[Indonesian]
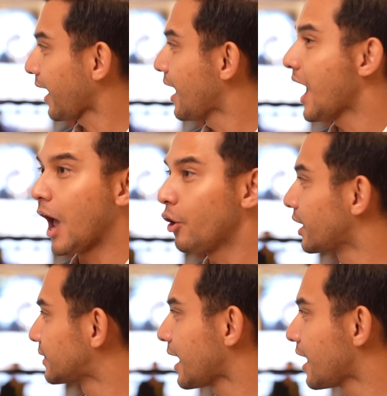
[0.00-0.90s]
okay, ayo
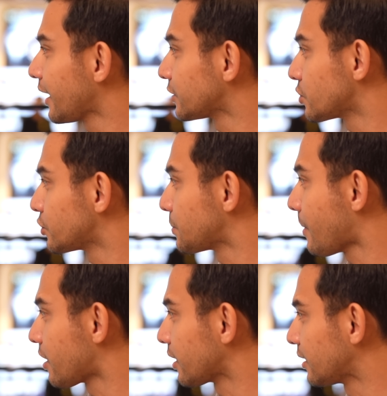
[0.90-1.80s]
kita let's go to the
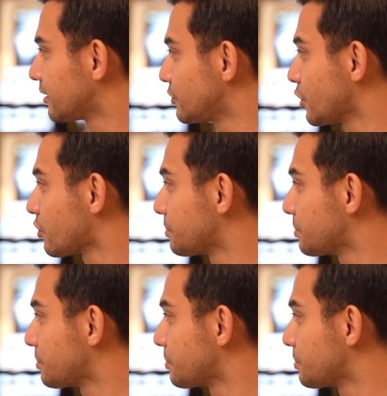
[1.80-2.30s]
party. Let's go